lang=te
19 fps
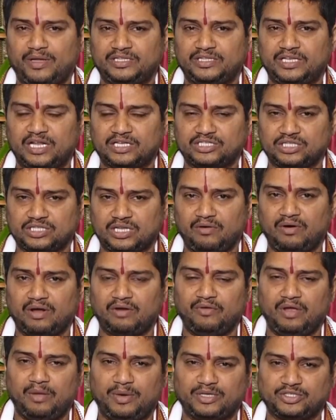వారు వేప చెట్టును
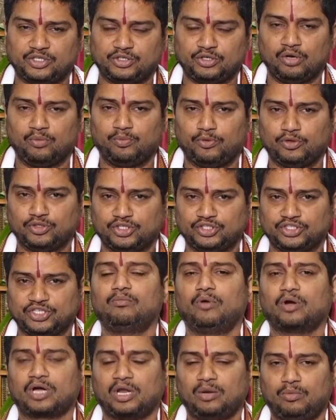పూజించినట్లా
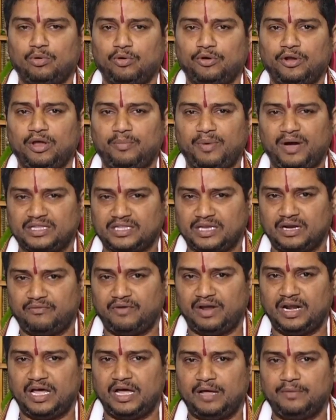మొక్కను భూమిలో పాతడం
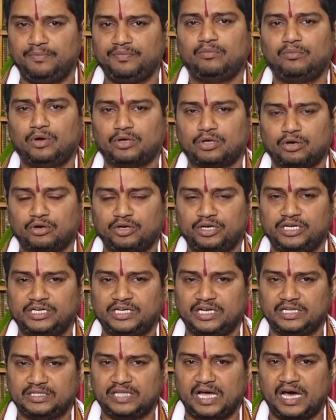వల్ల మొక్కకు
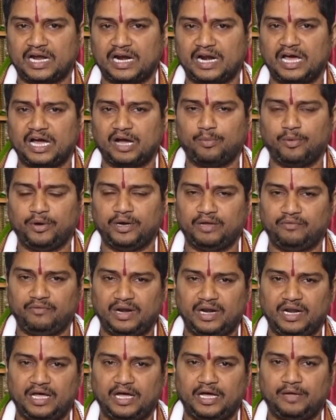నీటిని దారలాగపోయడం
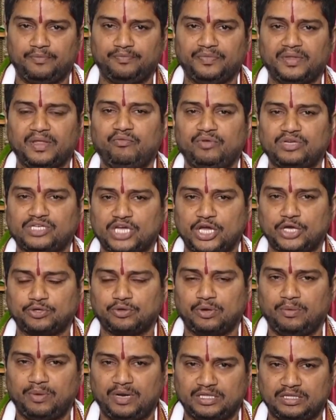వల్ల
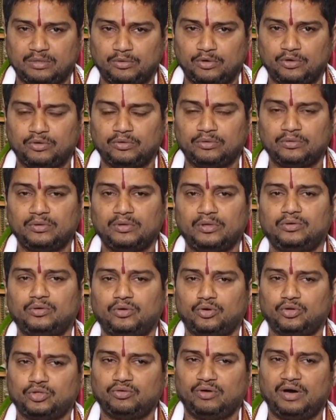విశేషణ ఫలితము
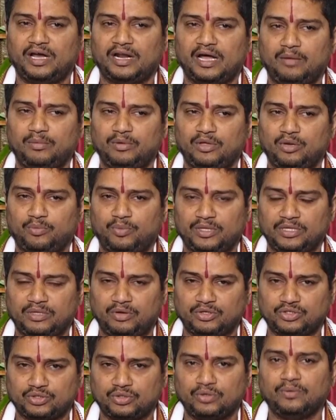గురువు ద్వారా మీరు
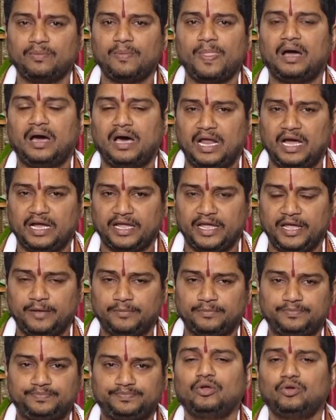పొందవచ్చును అలాగే
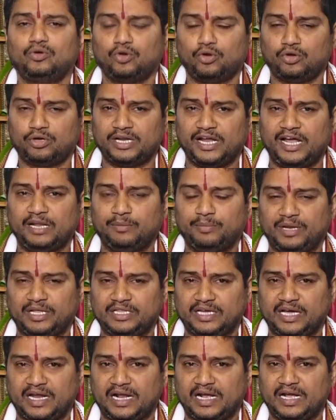గురుగ్రాని
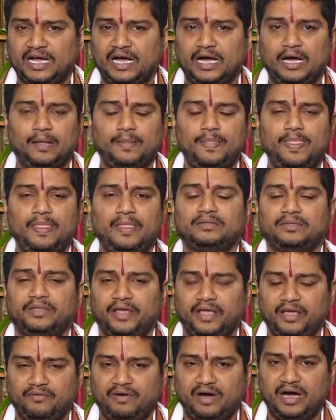ప్రీతికరంగా
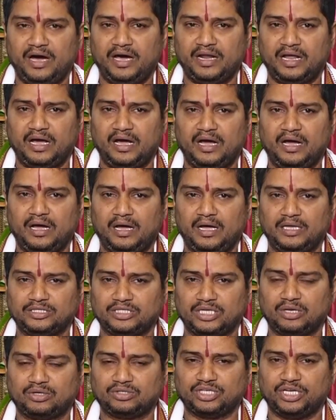దేవానాంచ
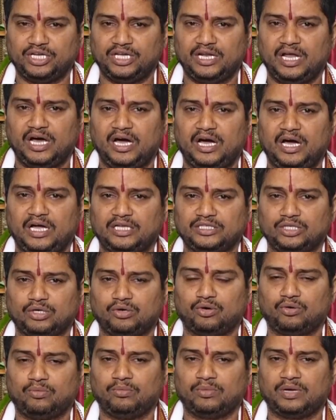ఋషీనాంచ
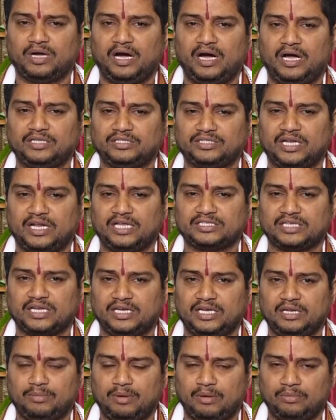గురుం కాంచన
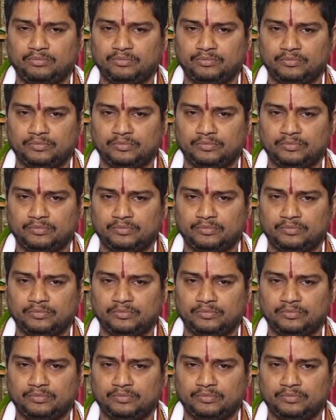సన్నిభం